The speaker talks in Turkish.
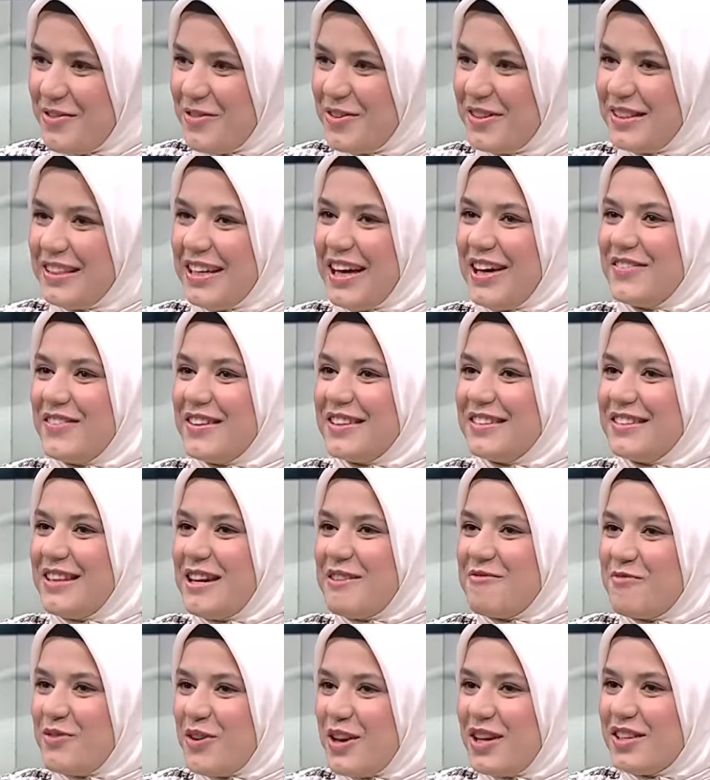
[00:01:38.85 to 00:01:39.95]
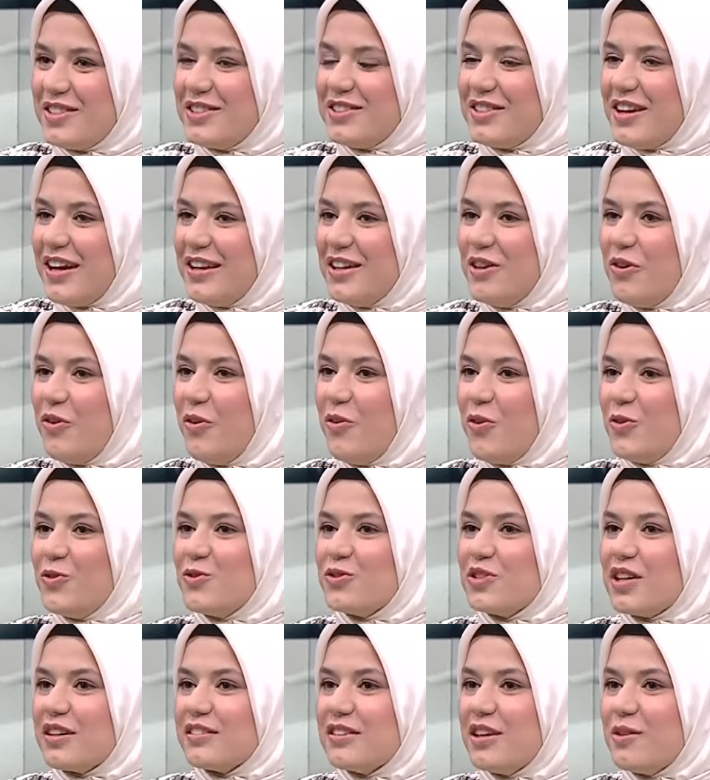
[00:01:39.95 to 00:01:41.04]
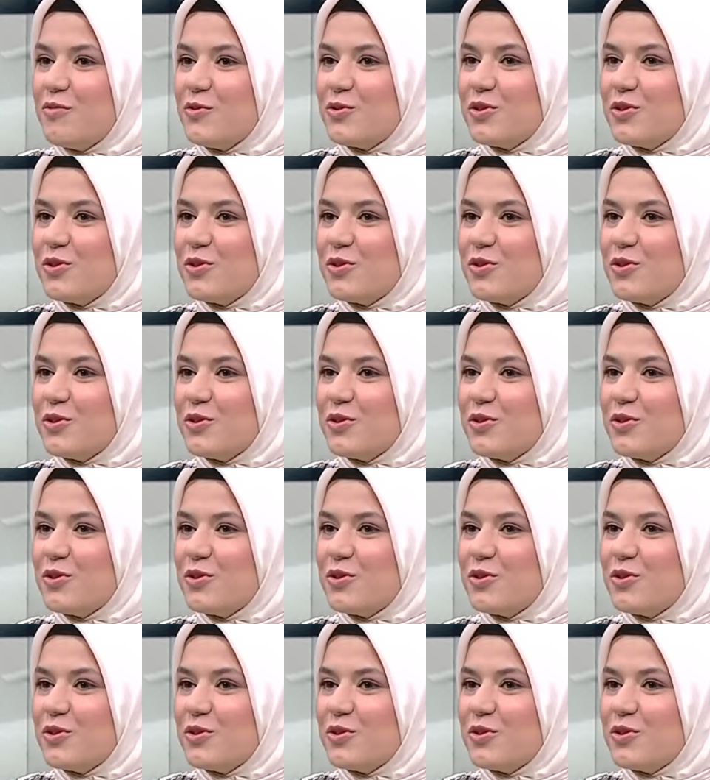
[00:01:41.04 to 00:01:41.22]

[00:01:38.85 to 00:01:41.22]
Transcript: o kıyafetten bu eşyaya o oyuncaktan